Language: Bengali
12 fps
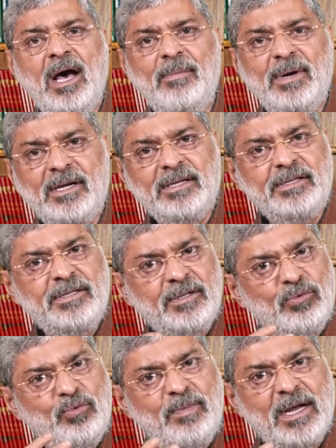আমার কাছে সে
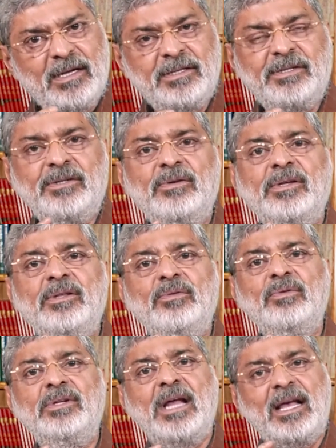দুবার এসেছিল
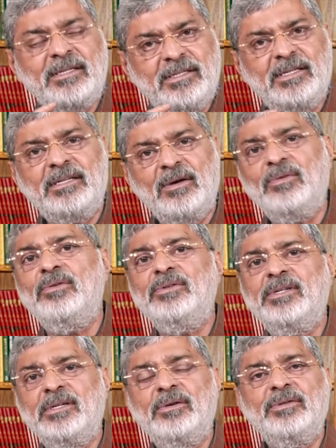কিন্তু লাস্ট যেটা হলো
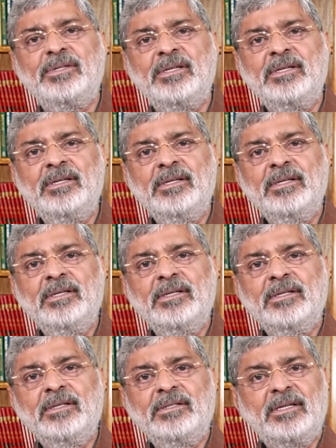সেটা হচ্ছে
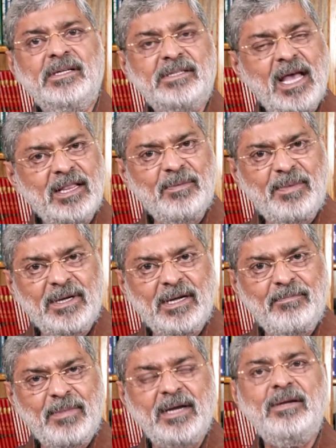যেটা জানতে
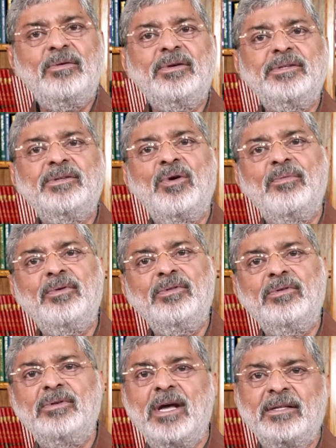পারলাম বাড়ির লোকে সে খবর
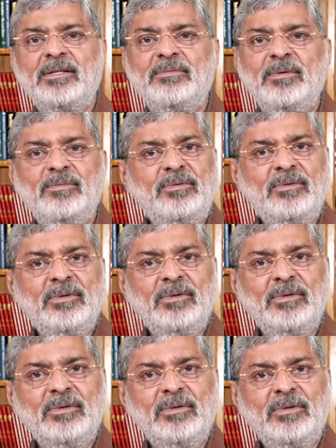দিল ডাক্তারবাবু
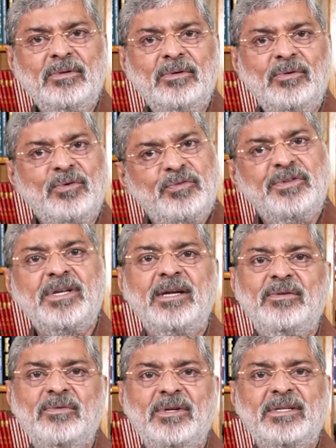ও
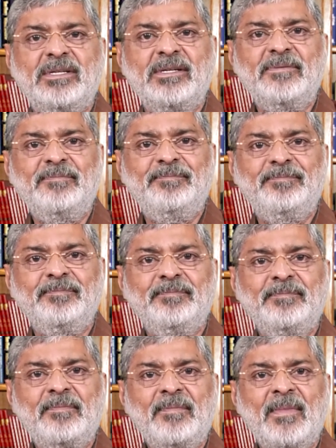সুইসাইড করেছে
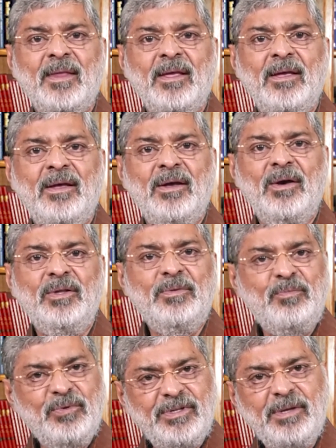
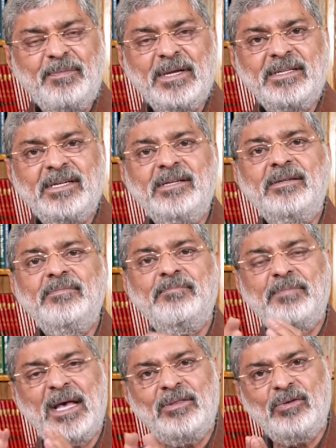অর্থাৎ বুঝতেই পারছেন
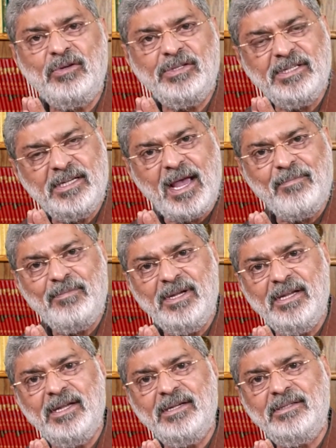প্যাথোলজিক
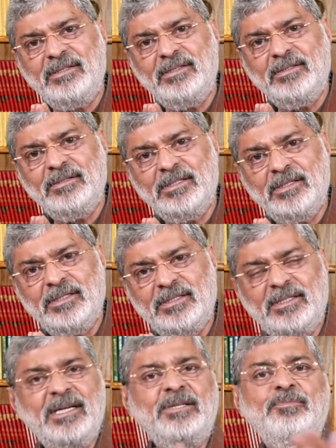গ্যাম্বলিংয়ের
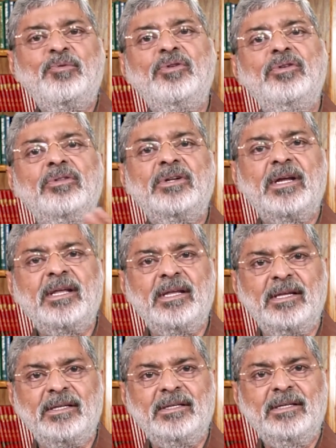শেষ পরিণতটা কি